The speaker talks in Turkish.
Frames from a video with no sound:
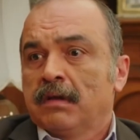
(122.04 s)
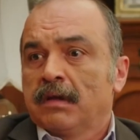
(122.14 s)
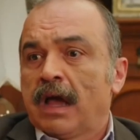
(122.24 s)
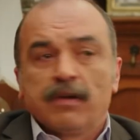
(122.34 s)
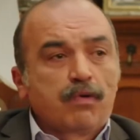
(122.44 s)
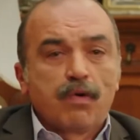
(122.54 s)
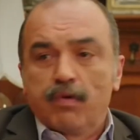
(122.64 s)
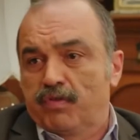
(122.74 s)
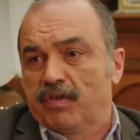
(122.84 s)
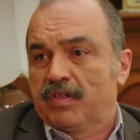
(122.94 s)
Yani
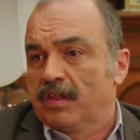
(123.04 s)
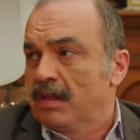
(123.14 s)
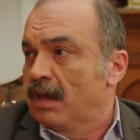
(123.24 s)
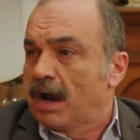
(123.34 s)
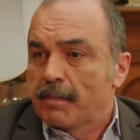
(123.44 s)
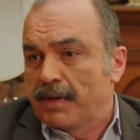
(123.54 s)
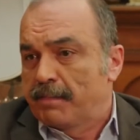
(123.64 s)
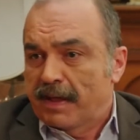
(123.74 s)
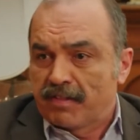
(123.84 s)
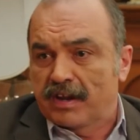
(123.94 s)
koku çıksın diye kapıyı
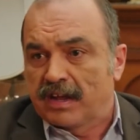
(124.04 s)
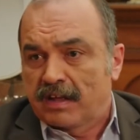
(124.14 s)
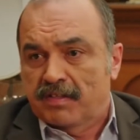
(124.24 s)
pencereyi